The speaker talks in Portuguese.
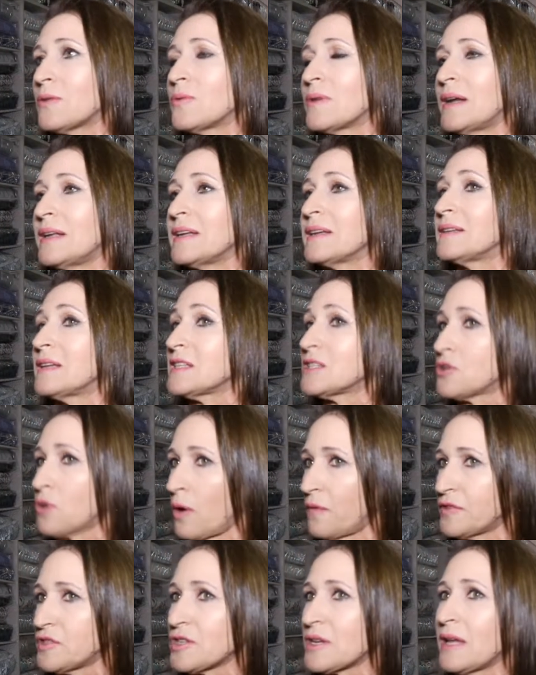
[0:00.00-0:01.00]
com a linha da
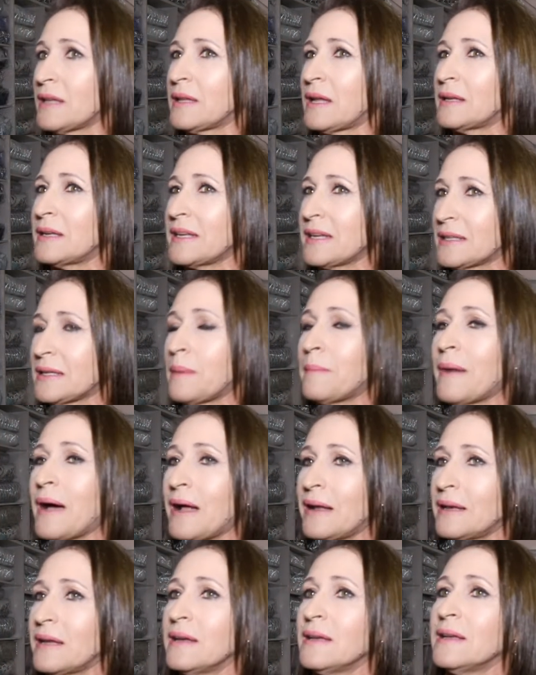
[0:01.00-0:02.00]
Soft, que é na linha da
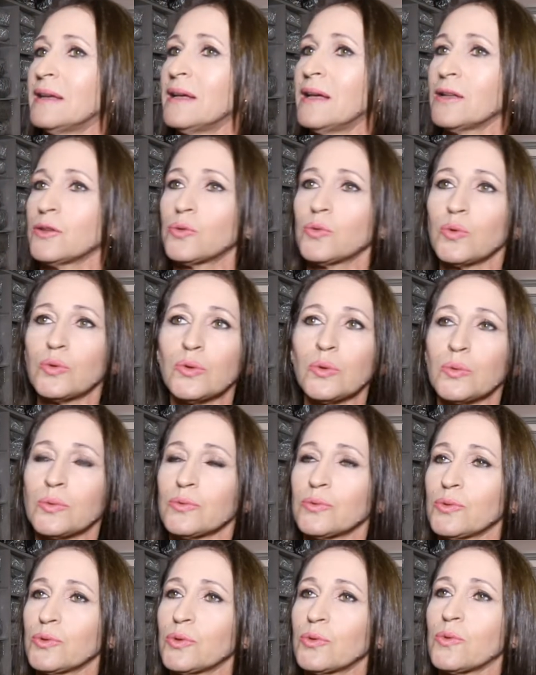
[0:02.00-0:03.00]
malha, tudo,
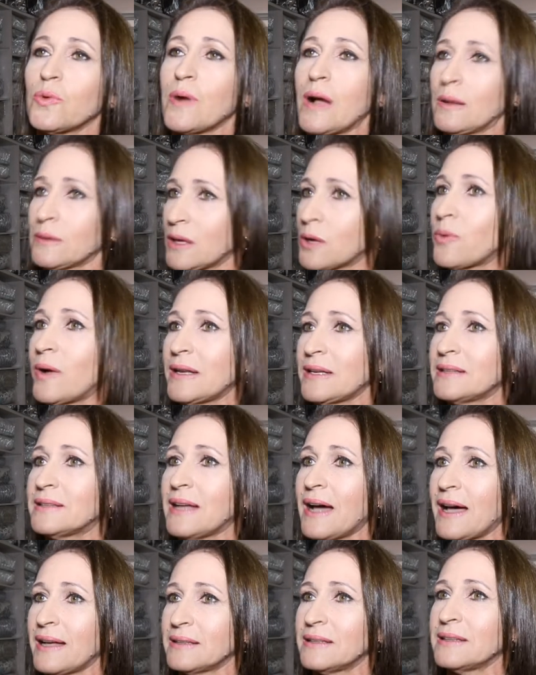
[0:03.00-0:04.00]
tudo com alta
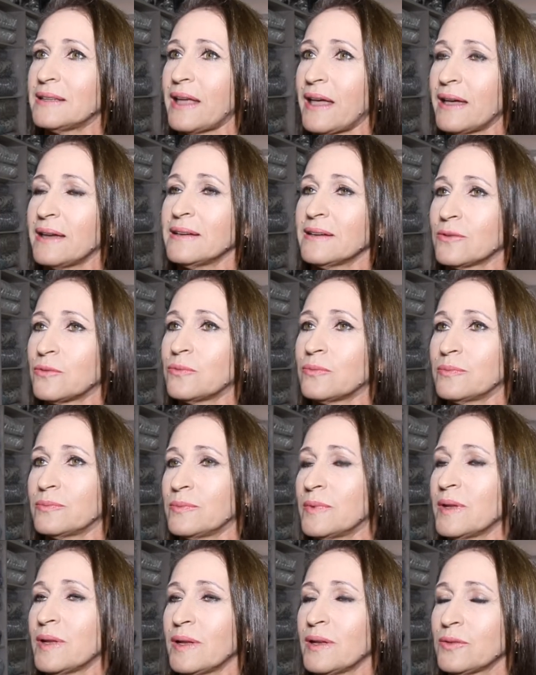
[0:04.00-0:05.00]
qualidade, né?
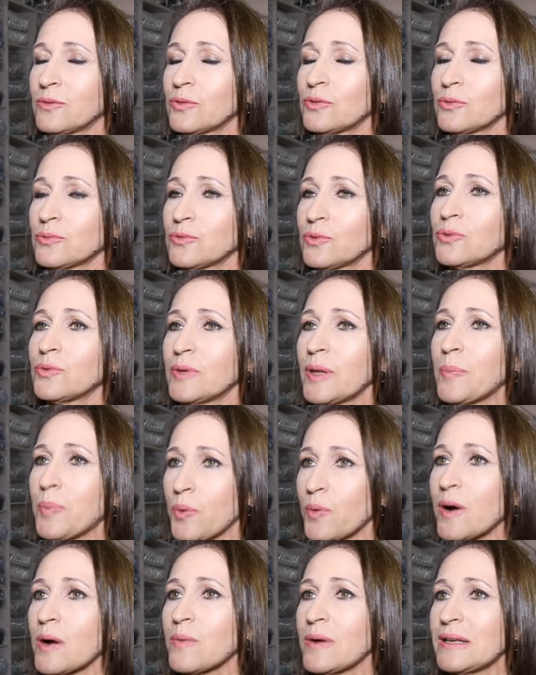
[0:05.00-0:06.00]
Com, tudo, tudo de
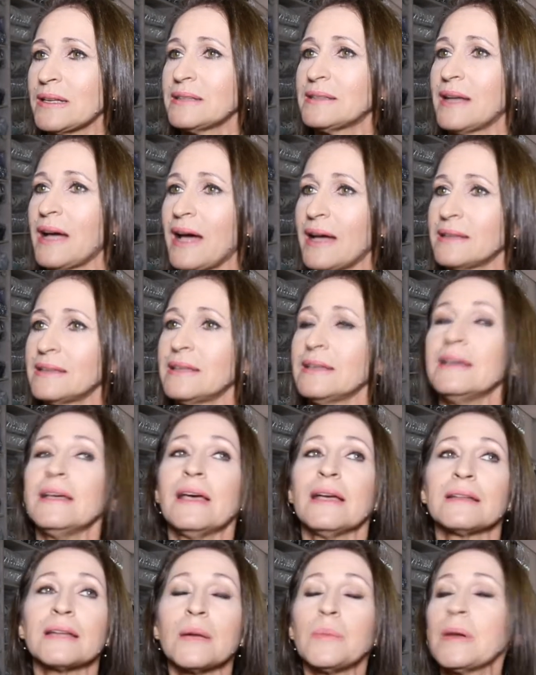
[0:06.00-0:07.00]
boa qualidade.
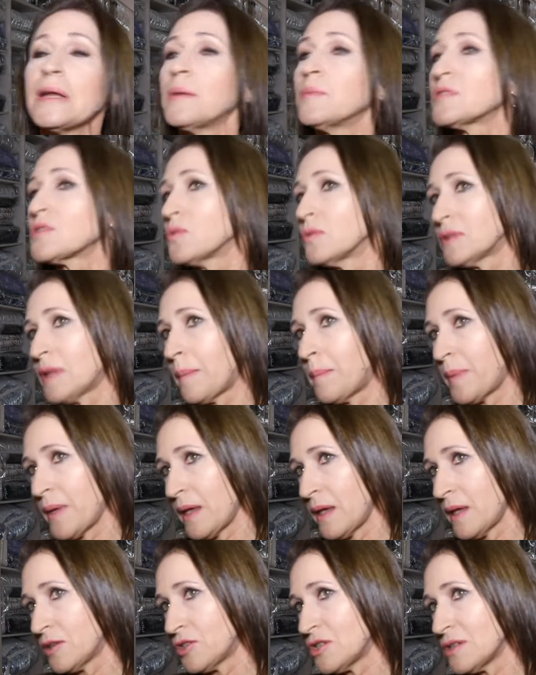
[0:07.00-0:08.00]
Trabalhamos com
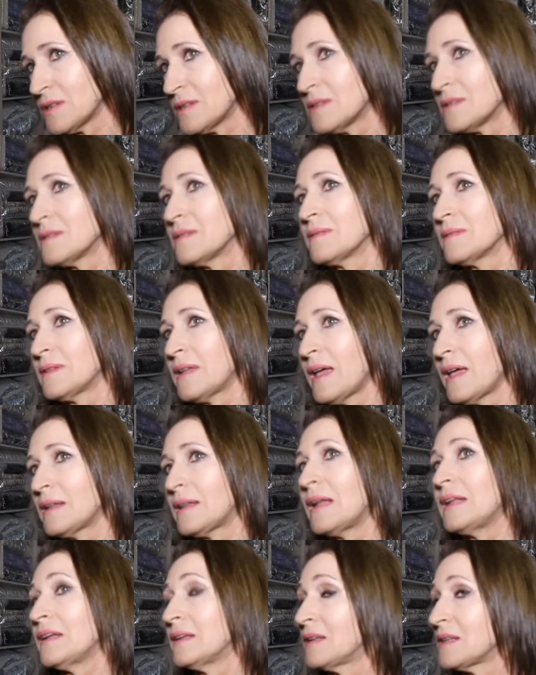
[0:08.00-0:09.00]
tapetes, né,
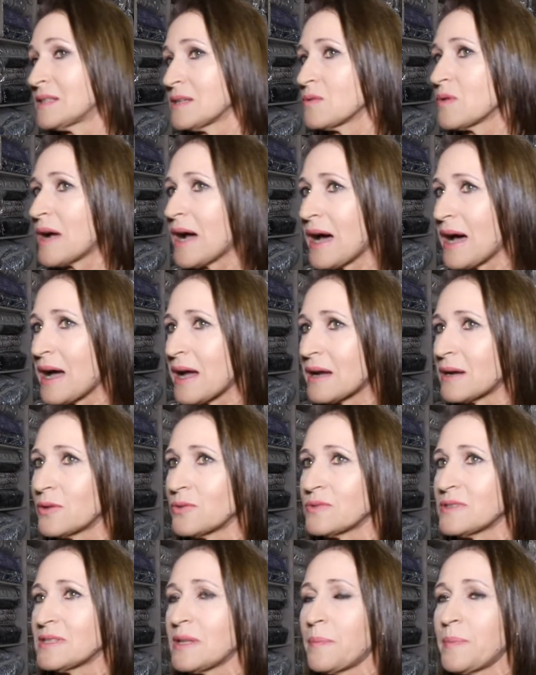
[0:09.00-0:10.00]
da linha da São
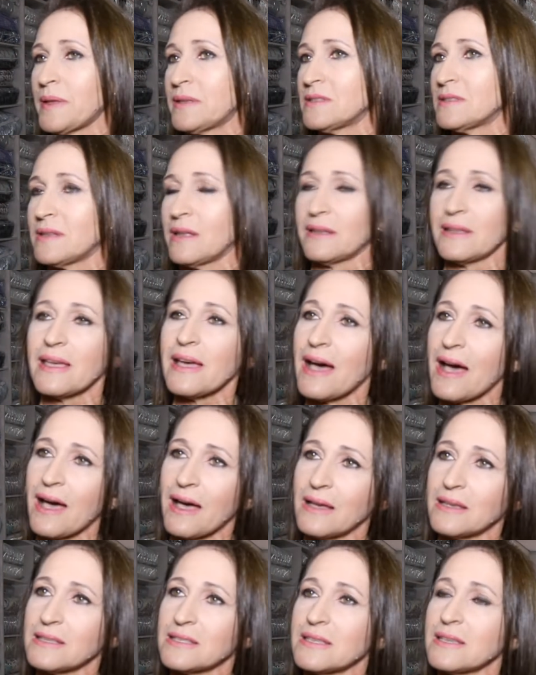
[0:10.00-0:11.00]
Carlos, tapetes da
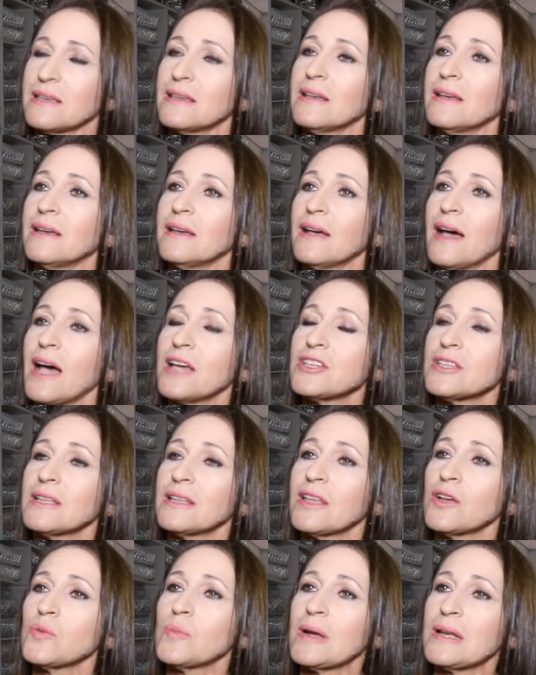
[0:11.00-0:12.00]
Niase. A gente
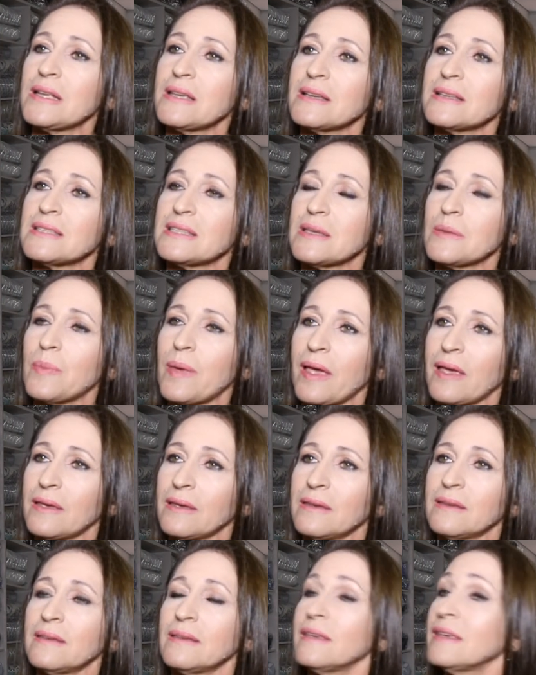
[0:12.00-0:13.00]
tem uma linha assim bem
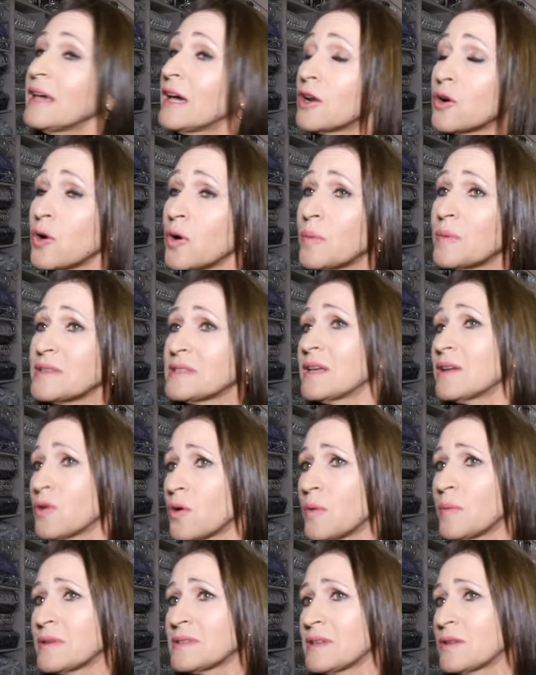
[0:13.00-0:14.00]
e aromas,
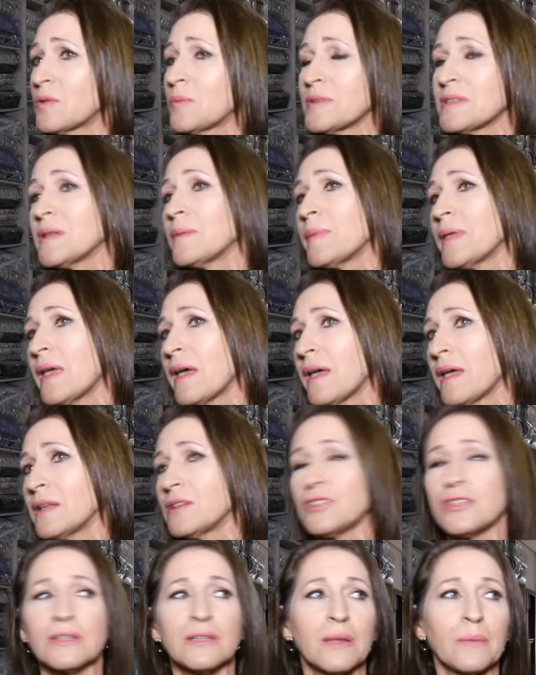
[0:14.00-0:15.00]
aromas, aromas de
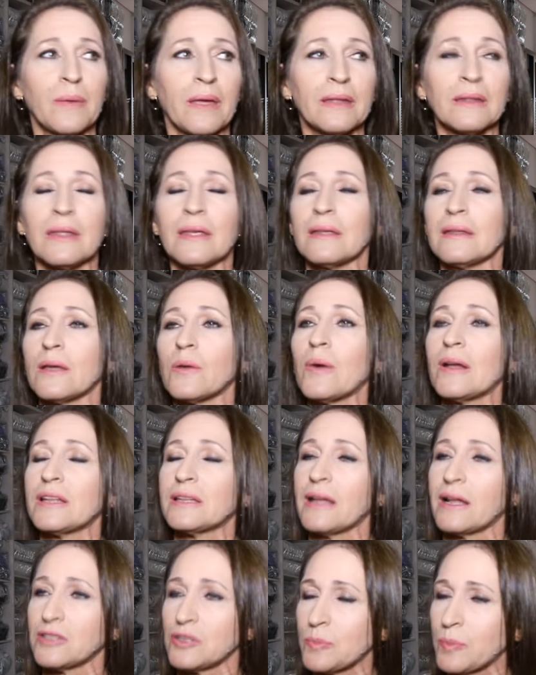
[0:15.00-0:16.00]
ambiente também de, de
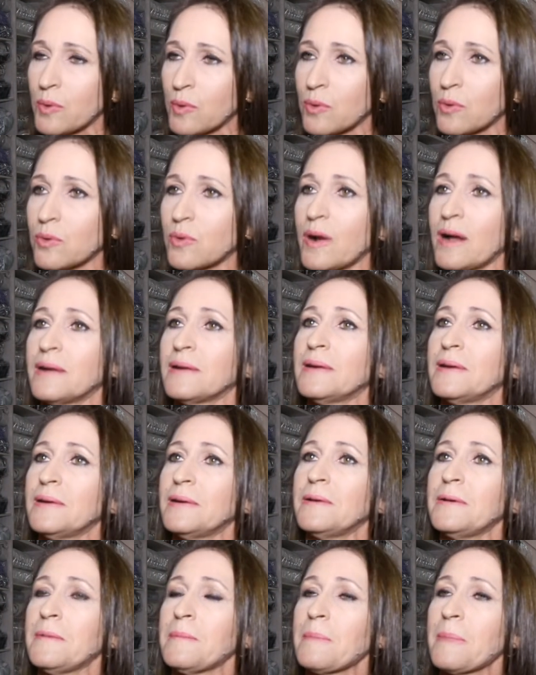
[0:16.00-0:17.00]
qualidade boa,
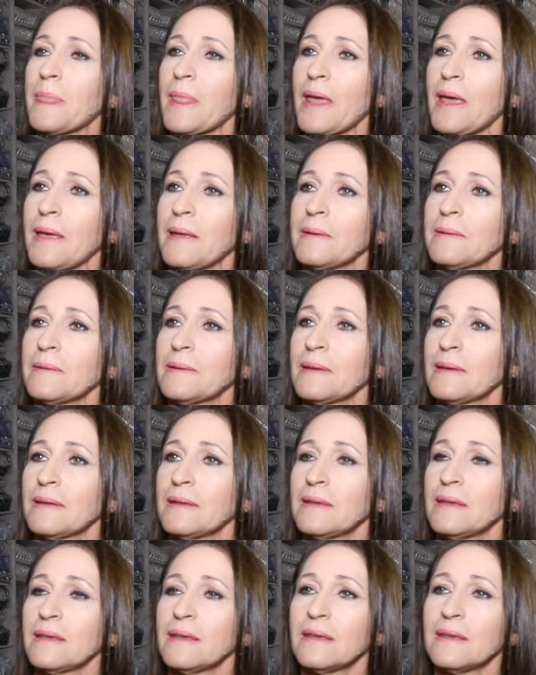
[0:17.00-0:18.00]
né?
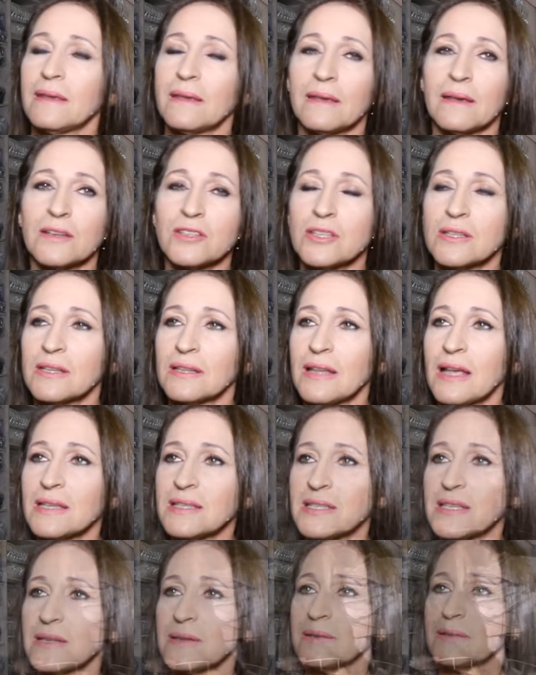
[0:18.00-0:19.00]
E a gente está
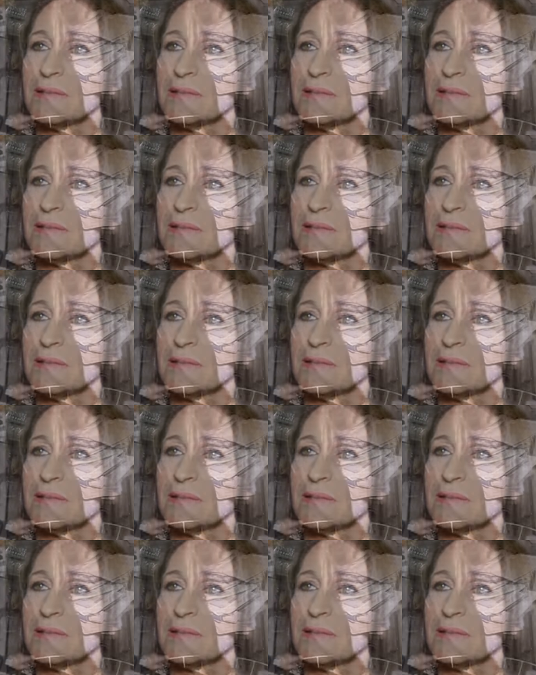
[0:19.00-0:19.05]
assim